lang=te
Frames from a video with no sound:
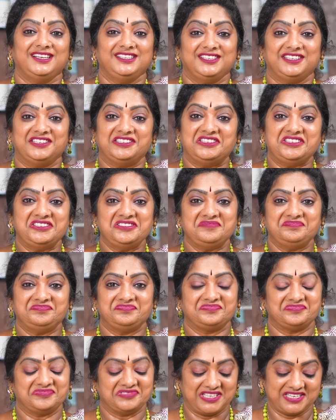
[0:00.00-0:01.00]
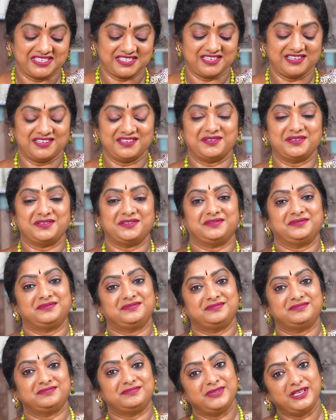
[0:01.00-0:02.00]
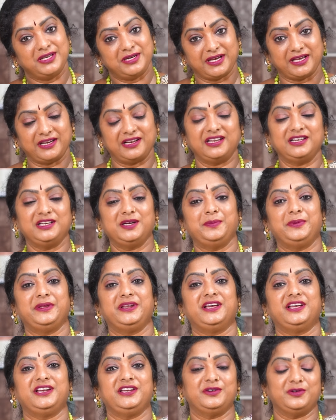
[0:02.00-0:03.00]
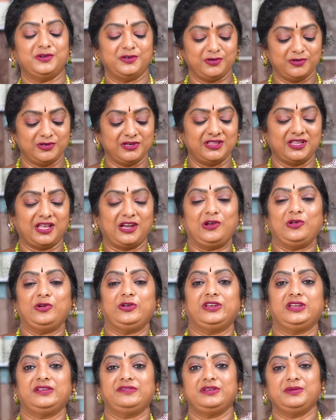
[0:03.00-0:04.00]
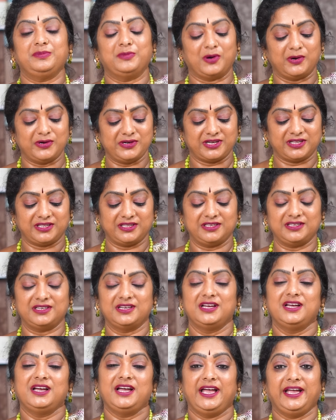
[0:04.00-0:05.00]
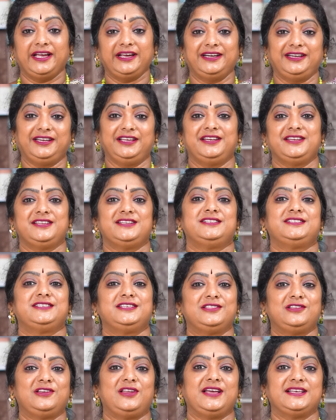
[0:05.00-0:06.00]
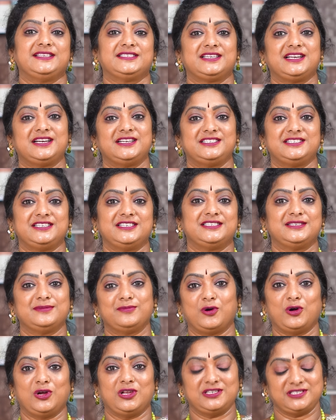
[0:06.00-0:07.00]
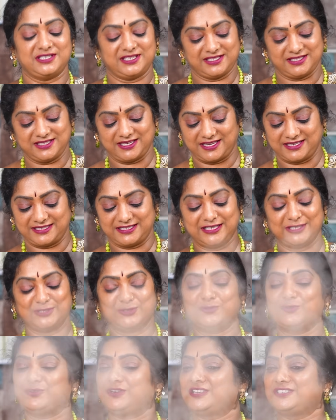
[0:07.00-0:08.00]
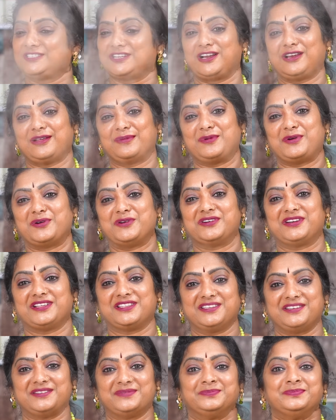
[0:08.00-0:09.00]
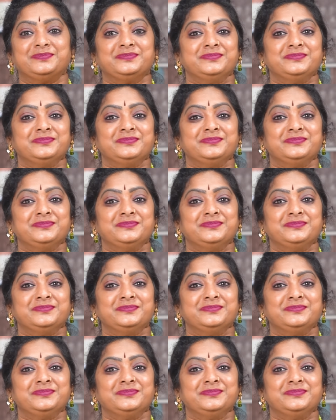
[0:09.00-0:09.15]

ఇదండి అసలు మీరు రెగ్యులర్గా బిర్యానీ వండుకున్న దానిలో గ్రేవీ బాగుంటుంది ఎగిటేరియన్స్ ఇందులో ఎగ్స్ కట్ చేసి బాయిల్ చేసి ఎగ్స్ వేసుకున్నా చాలా బాగుంటుంది